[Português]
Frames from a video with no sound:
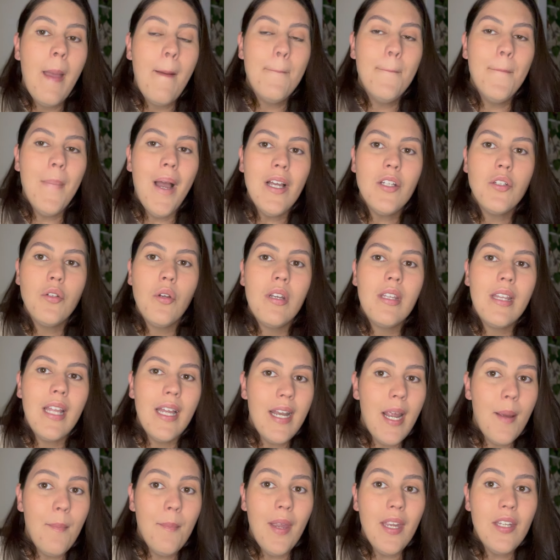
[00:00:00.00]

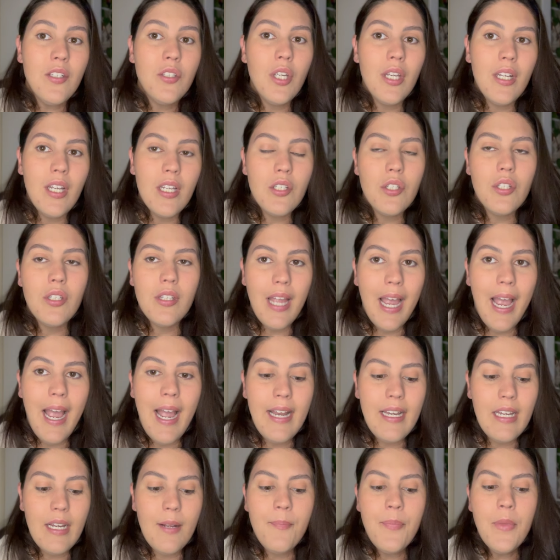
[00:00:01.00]
majoritariamente
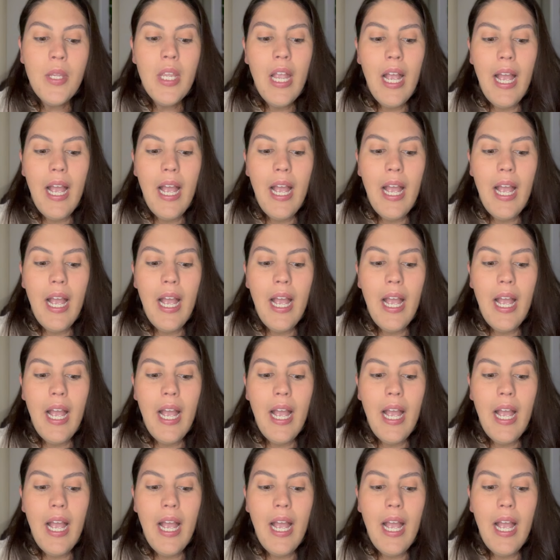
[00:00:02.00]
hereditária,